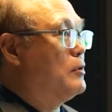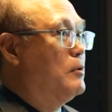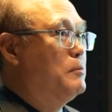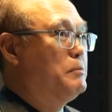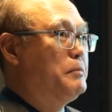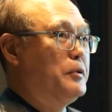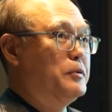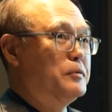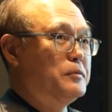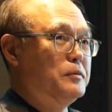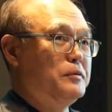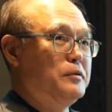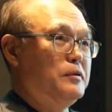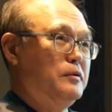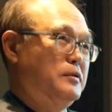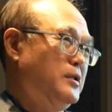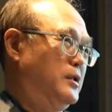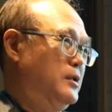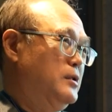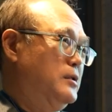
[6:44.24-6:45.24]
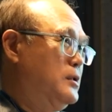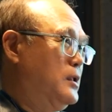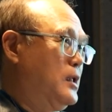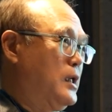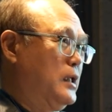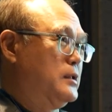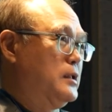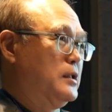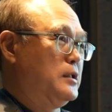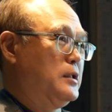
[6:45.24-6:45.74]
컴포넌트 이제 이제
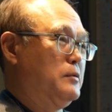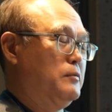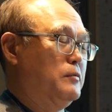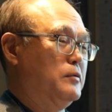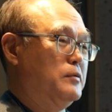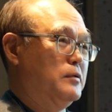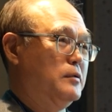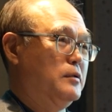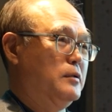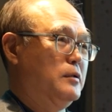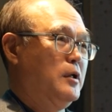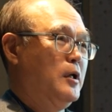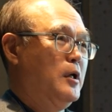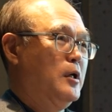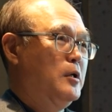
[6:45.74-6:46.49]
가장 키워드는